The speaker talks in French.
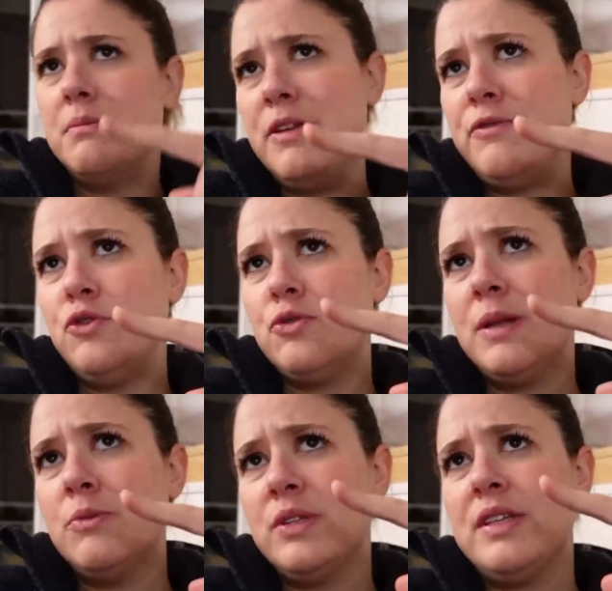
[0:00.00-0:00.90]
mais vu que tu
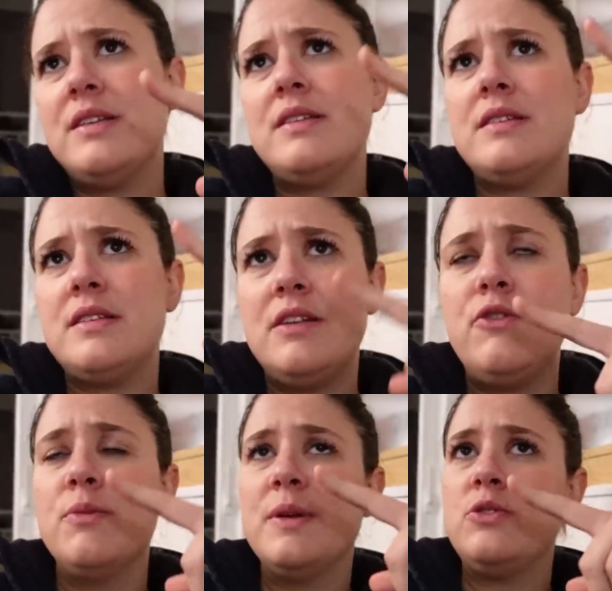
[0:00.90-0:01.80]
m'as demandé si les
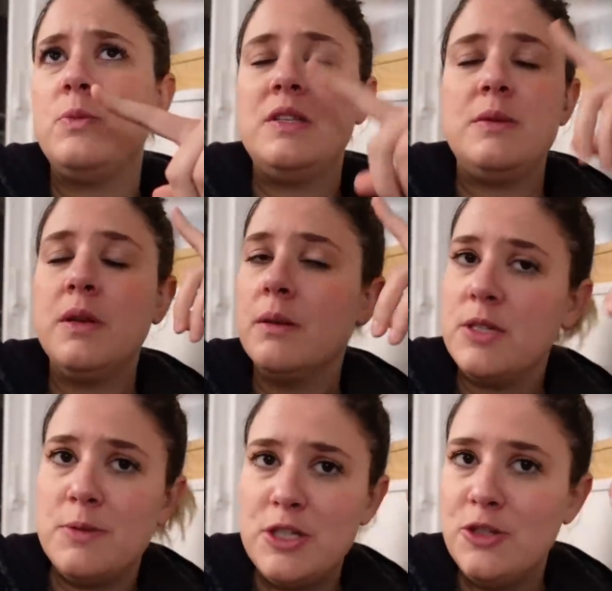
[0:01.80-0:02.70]
vlogmas se passaient bien,
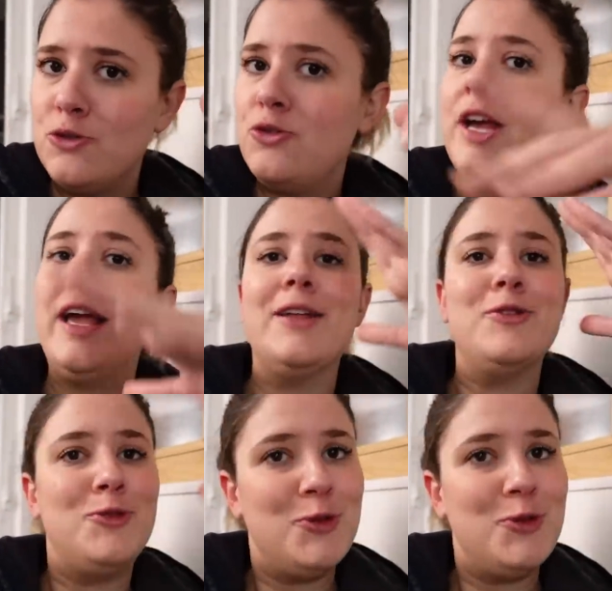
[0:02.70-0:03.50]
bah j'imagine que tu les regardes.